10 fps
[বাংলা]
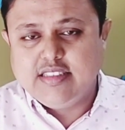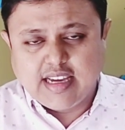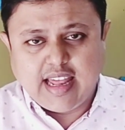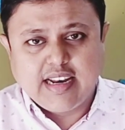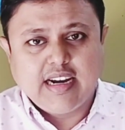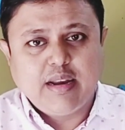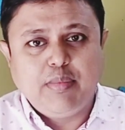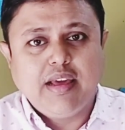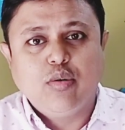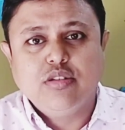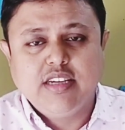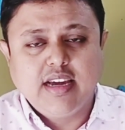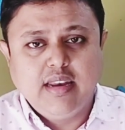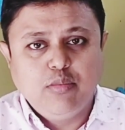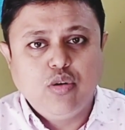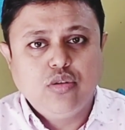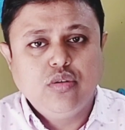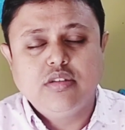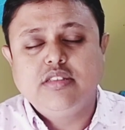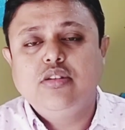যে ক্যারেক্টারটা প্লে করছে এখানে মূলত
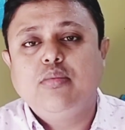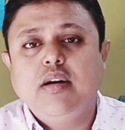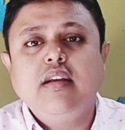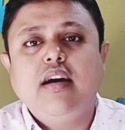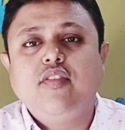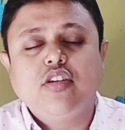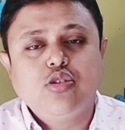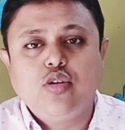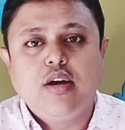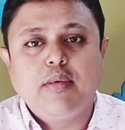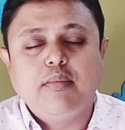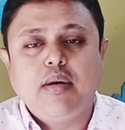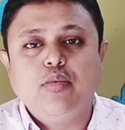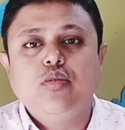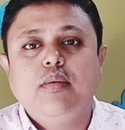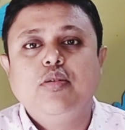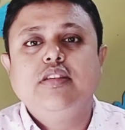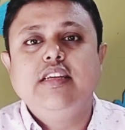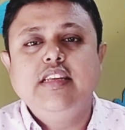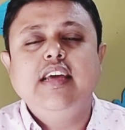হচ্ছে তোমার ফজলুর রহমান বাবু এবং
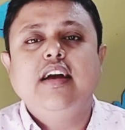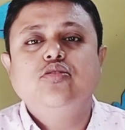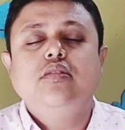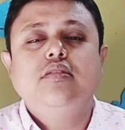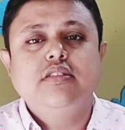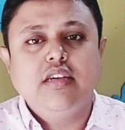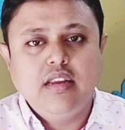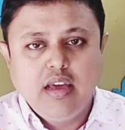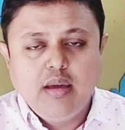তিনি একজন হচ্ছেন